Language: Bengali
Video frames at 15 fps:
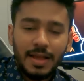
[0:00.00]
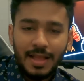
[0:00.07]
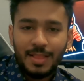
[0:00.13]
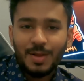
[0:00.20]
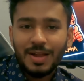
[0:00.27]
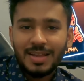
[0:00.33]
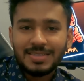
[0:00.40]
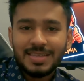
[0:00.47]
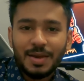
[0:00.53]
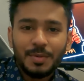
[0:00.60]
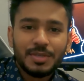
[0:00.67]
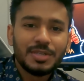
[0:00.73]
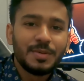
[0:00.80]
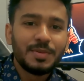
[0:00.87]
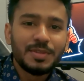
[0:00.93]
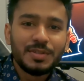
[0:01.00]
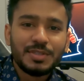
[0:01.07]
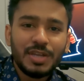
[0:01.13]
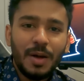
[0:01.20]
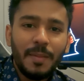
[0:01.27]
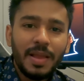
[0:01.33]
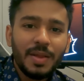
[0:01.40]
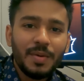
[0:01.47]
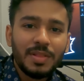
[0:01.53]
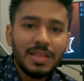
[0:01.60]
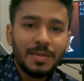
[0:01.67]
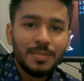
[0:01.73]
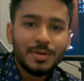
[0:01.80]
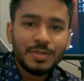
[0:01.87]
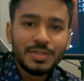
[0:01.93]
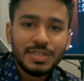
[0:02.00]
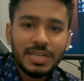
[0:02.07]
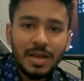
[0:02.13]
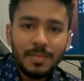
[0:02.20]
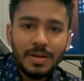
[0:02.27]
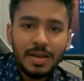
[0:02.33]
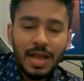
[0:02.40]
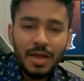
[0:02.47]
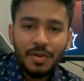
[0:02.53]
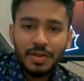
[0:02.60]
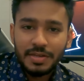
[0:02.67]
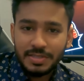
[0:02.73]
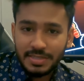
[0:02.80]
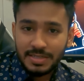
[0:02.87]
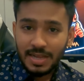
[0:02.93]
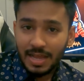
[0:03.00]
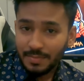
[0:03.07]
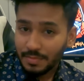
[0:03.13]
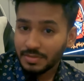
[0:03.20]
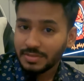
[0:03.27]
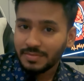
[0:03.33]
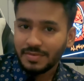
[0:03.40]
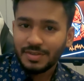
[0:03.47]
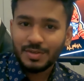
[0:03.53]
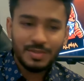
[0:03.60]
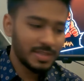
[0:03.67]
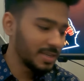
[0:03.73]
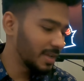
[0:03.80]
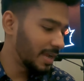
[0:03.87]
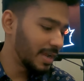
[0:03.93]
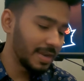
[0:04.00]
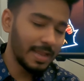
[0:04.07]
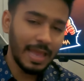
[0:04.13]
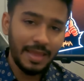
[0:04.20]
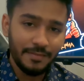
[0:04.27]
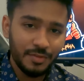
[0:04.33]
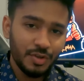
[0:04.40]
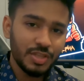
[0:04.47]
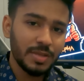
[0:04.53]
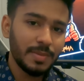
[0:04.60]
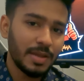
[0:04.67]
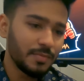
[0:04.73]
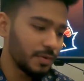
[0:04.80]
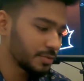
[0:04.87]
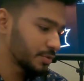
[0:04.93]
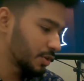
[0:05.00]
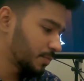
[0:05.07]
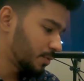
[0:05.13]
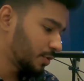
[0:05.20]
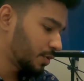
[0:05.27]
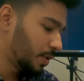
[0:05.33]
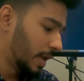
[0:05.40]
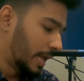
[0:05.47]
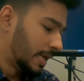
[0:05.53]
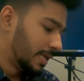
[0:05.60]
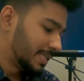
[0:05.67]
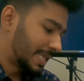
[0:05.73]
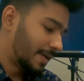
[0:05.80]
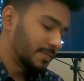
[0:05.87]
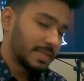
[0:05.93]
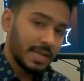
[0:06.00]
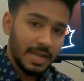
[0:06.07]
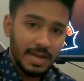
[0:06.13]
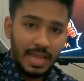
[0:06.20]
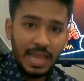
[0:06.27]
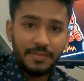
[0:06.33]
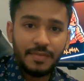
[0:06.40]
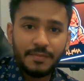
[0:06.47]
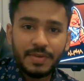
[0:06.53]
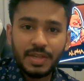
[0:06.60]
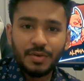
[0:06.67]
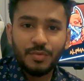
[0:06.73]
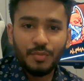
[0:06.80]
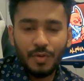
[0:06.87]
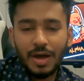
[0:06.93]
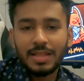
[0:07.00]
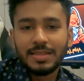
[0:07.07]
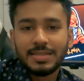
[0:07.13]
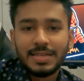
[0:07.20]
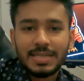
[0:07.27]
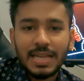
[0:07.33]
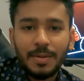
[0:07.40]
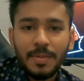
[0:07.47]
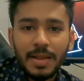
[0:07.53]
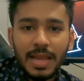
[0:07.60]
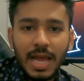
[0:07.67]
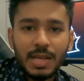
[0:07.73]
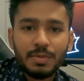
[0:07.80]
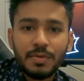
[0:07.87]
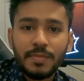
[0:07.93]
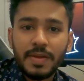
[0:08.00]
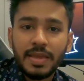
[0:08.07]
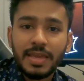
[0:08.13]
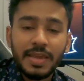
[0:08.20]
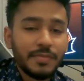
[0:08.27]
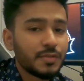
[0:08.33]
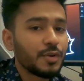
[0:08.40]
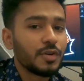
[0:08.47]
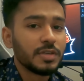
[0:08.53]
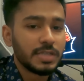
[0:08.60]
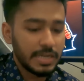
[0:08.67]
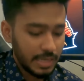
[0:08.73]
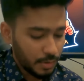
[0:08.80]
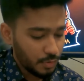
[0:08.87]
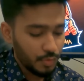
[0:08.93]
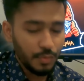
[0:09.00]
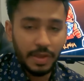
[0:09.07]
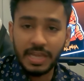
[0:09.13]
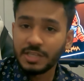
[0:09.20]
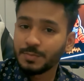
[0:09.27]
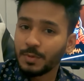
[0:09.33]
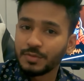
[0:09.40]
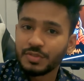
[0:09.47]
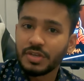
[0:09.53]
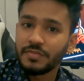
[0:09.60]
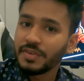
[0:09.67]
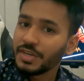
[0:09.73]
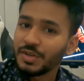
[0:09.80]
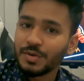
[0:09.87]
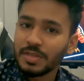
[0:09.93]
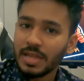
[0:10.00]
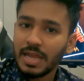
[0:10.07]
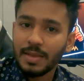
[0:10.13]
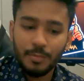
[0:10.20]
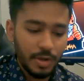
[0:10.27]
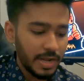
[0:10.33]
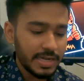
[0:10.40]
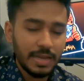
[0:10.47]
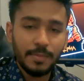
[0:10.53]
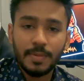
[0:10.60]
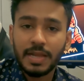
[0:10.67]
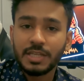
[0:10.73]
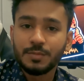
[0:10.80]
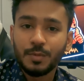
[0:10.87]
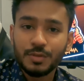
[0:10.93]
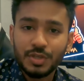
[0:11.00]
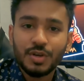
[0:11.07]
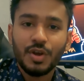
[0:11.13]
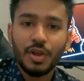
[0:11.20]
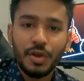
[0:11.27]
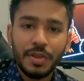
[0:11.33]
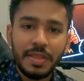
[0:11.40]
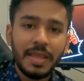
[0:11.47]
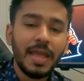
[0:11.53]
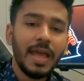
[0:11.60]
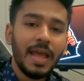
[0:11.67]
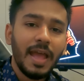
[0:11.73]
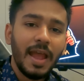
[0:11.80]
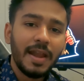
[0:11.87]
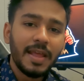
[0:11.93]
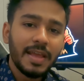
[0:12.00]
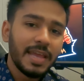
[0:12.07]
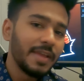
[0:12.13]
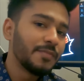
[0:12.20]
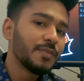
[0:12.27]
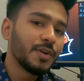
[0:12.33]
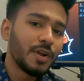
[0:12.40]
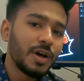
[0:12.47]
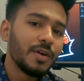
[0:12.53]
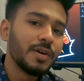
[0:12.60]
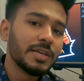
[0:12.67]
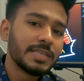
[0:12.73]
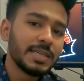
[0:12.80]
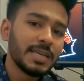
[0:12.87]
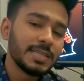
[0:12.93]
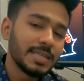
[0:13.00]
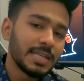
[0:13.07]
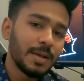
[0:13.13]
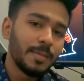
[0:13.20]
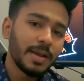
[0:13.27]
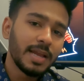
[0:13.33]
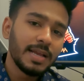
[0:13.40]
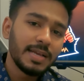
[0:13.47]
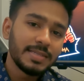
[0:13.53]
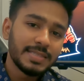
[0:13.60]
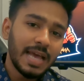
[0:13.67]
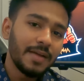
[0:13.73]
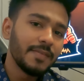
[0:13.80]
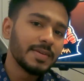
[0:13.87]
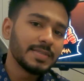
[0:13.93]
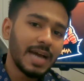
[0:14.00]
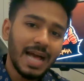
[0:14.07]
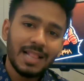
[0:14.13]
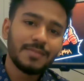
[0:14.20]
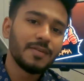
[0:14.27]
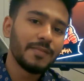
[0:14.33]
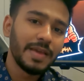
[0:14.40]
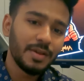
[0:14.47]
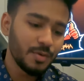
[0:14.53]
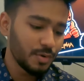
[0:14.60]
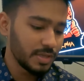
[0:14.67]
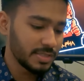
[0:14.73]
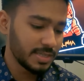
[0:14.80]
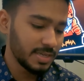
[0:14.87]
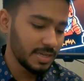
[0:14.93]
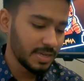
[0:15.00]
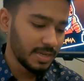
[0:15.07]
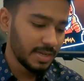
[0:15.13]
হ্যালো গাইজ কে অবস্থা বন্ধু সবাইকে ওয়েলকাম করছি আমার আরও একটি আনবক্সিং ভিডিওতে অ্যান্ড এই ভিডিওতে আমি আনবক্স করবো স্যামসাংয়ের এ ফিফটি ওয়ান যেটা আমাকে আলভো ভাই গিফট করেছে এটা কোনো স্পন্সর ভিডিও নয় এবং এটা আমাকে স্পন্সর করা হয়নি এটা গিফট করা হয়েছে যেটা আমাকে স্যামেজ আলফা ভাই করেছে